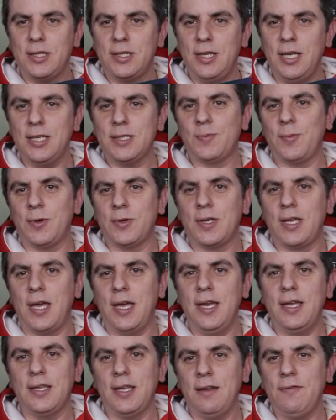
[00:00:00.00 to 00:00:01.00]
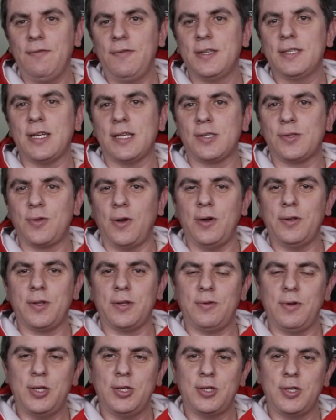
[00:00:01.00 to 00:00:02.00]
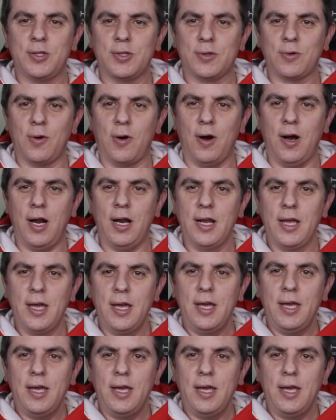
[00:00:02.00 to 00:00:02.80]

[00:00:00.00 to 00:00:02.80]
desbloqueei, né, fiz a solda do X Core.